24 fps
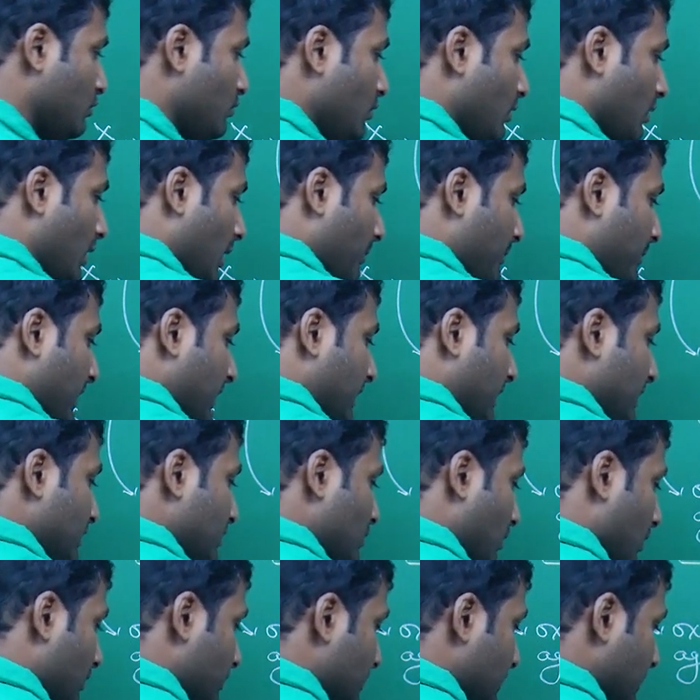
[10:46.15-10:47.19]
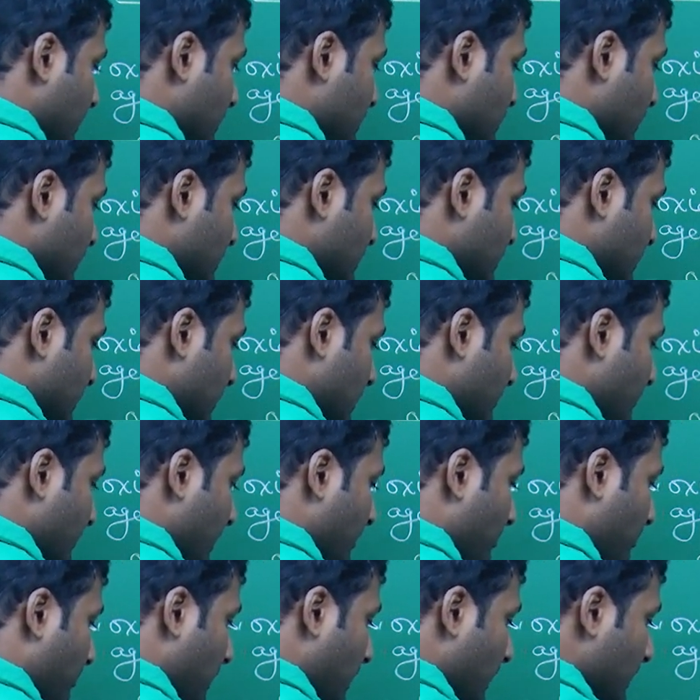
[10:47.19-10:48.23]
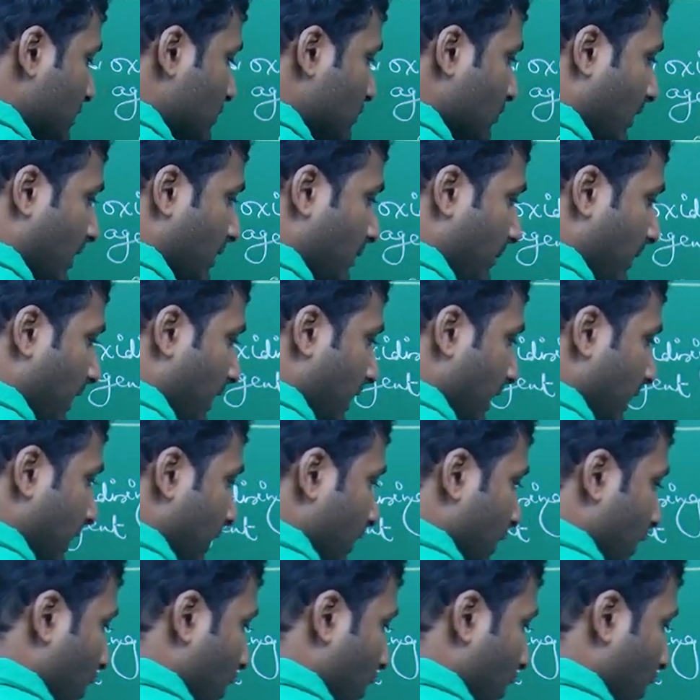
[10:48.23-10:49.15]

टू ओ आपके किस ऑक्सीडेशन स्टेट में है प्लस वन में है